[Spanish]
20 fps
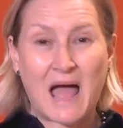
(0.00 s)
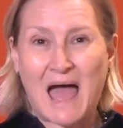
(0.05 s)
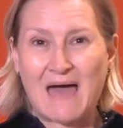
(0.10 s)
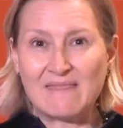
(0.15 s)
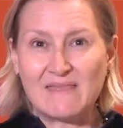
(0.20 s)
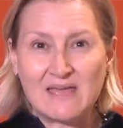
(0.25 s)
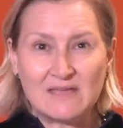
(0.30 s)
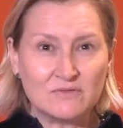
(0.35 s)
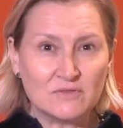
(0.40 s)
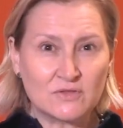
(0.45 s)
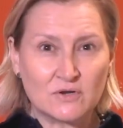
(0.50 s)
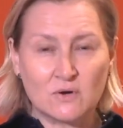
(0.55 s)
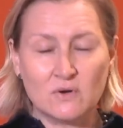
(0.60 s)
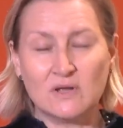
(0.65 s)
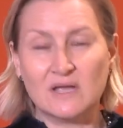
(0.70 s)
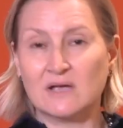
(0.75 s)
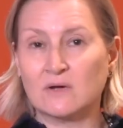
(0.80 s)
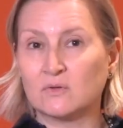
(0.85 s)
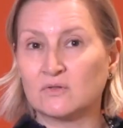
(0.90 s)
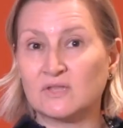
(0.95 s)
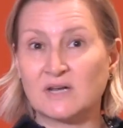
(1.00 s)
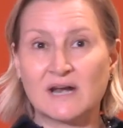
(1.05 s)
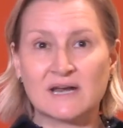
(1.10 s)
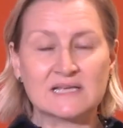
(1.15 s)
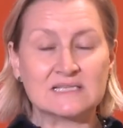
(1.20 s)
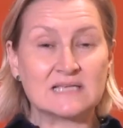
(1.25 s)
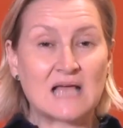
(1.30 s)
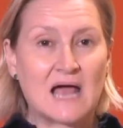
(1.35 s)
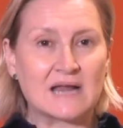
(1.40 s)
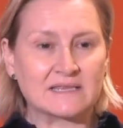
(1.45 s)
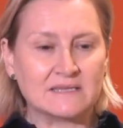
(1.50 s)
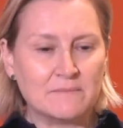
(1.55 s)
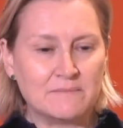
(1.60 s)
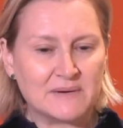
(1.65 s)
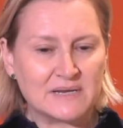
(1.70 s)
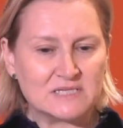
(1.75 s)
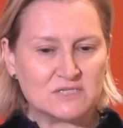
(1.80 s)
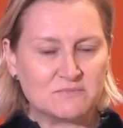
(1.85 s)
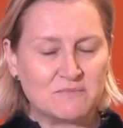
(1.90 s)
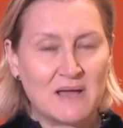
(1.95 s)
adentro encontrarás arte
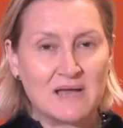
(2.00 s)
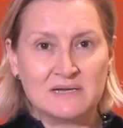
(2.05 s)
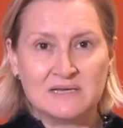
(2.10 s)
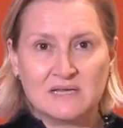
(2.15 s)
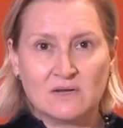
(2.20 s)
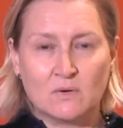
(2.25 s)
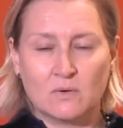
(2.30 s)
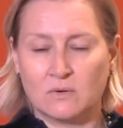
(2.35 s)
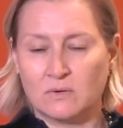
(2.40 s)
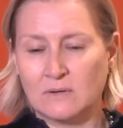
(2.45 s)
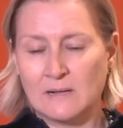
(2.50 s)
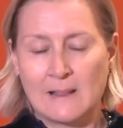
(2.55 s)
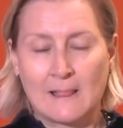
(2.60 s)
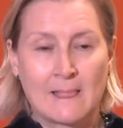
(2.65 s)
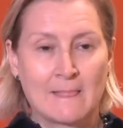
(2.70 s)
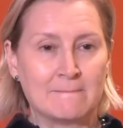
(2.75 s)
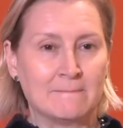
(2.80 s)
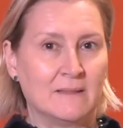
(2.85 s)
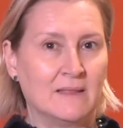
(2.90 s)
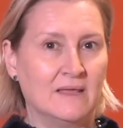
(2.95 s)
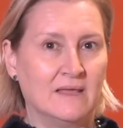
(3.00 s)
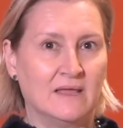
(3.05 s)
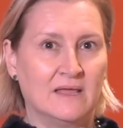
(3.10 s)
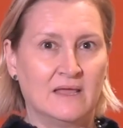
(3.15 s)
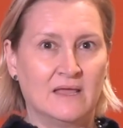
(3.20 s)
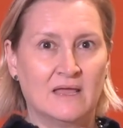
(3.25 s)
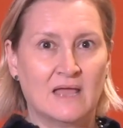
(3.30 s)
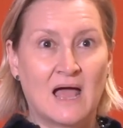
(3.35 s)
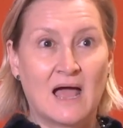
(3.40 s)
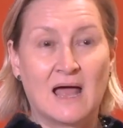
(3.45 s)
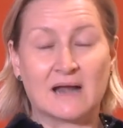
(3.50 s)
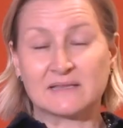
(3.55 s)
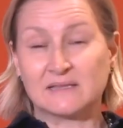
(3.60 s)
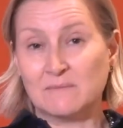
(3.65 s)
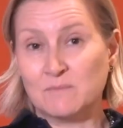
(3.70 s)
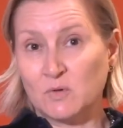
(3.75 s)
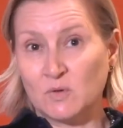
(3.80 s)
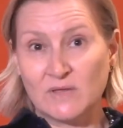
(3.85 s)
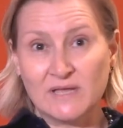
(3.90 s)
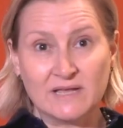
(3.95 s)
prehispánico, eh,
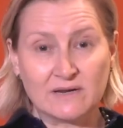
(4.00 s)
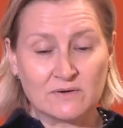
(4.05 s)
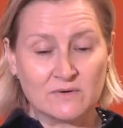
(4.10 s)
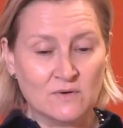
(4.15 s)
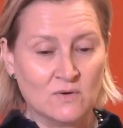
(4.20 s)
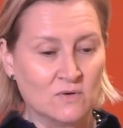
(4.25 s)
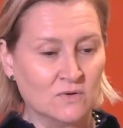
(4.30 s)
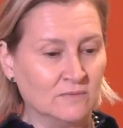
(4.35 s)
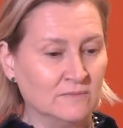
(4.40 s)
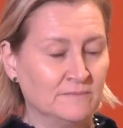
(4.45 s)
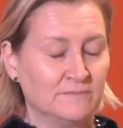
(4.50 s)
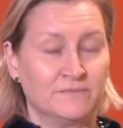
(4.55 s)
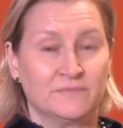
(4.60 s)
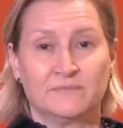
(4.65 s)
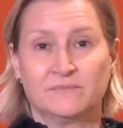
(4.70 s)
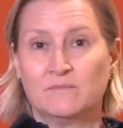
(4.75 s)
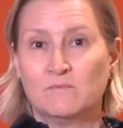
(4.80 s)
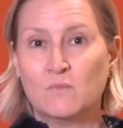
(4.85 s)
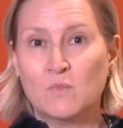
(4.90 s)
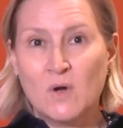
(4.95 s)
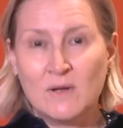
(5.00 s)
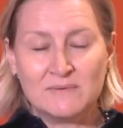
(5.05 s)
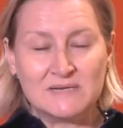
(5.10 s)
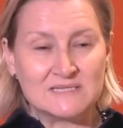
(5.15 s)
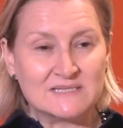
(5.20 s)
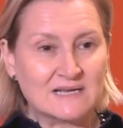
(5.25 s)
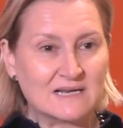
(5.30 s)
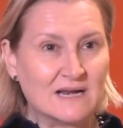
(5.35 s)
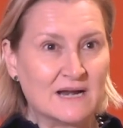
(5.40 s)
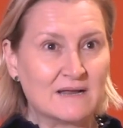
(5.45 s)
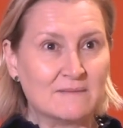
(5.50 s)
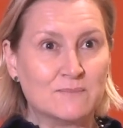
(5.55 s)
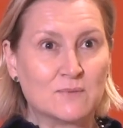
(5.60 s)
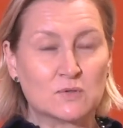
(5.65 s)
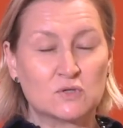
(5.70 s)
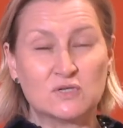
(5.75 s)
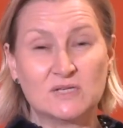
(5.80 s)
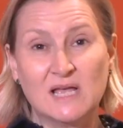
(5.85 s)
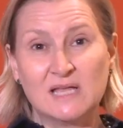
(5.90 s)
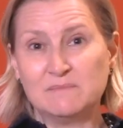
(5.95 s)
arte moderno, muebles de Clara
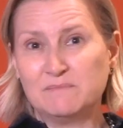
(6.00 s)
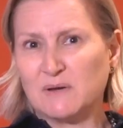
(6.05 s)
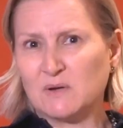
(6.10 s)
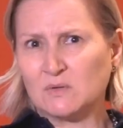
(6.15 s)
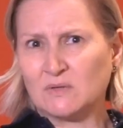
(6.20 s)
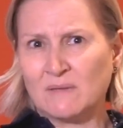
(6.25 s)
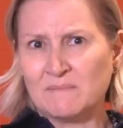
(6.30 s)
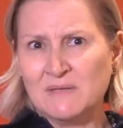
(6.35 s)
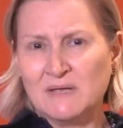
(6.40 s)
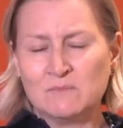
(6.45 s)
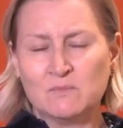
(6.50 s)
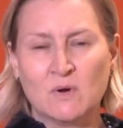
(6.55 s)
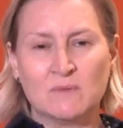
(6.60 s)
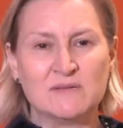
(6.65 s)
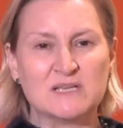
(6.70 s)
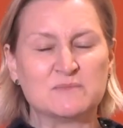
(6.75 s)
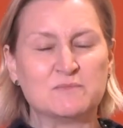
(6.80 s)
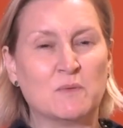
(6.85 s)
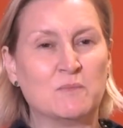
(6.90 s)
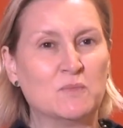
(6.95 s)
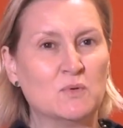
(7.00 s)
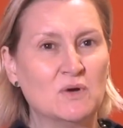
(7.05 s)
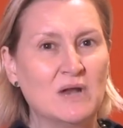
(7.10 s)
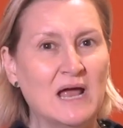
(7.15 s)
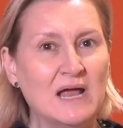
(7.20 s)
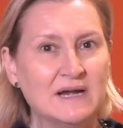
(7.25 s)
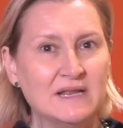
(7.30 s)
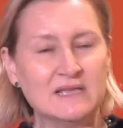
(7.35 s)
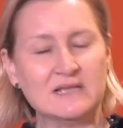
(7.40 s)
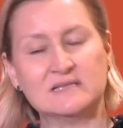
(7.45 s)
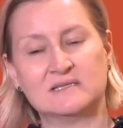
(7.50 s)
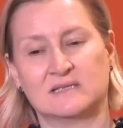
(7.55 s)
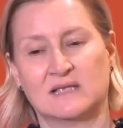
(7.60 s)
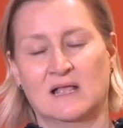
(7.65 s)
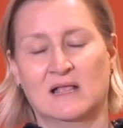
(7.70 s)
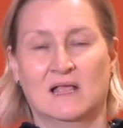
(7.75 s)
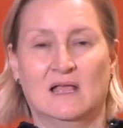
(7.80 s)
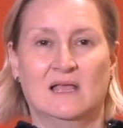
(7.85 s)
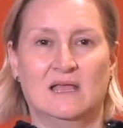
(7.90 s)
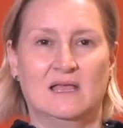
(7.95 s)
Porcet, pero también muebles populares,
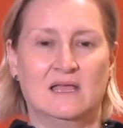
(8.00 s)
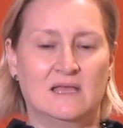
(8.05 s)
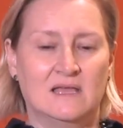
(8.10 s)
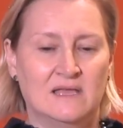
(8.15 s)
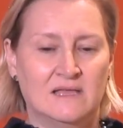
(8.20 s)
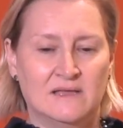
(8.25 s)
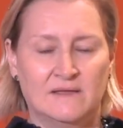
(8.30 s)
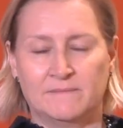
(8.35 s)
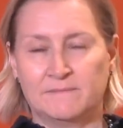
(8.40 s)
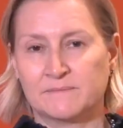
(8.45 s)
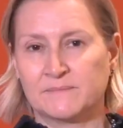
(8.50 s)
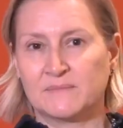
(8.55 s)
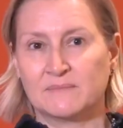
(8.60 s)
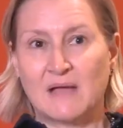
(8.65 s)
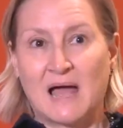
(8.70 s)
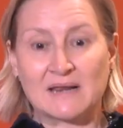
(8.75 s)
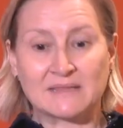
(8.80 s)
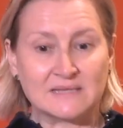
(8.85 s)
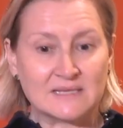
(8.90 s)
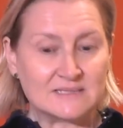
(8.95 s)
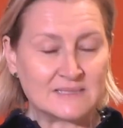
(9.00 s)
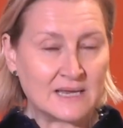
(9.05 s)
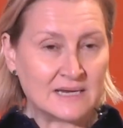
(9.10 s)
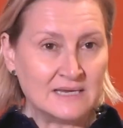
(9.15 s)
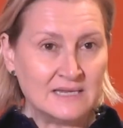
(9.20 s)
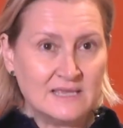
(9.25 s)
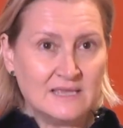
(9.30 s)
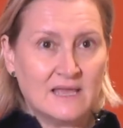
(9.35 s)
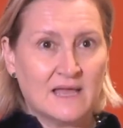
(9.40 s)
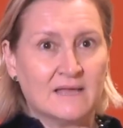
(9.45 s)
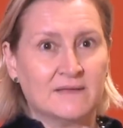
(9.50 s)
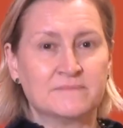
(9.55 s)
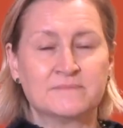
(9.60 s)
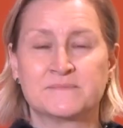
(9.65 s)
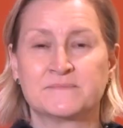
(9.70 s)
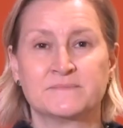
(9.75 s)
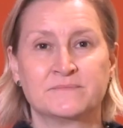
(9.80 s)
eh, artesanía,